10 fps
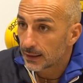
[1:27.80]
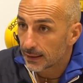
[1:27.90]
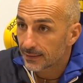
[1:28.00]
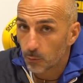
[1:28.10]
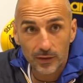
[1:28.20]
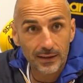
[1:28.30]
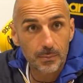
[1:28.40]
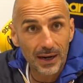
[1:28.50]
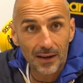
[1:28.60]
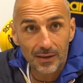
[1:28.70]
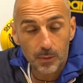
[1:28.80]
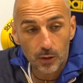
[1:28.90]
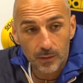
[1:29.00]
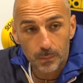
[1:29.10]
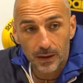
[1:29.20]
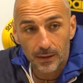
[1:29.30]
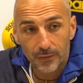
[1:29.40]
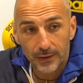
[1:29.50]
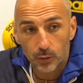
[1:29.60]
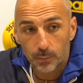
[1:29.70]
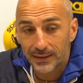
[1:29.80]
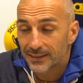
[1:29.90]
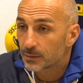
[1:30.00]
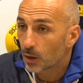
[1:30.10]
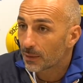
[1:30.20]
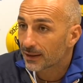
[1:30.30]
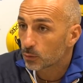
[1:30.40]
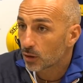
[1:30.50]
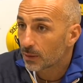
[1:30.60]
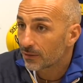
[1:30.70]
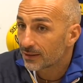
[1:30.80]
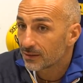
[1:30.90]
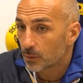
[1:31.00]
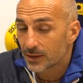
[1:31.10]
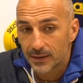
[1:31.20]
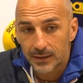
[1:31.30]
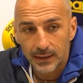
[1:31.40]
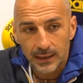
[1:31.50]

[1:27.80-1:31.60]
eh, siamo stati bravi, abbiamo sempre fatto benissimo la marcatura preventiva, quindi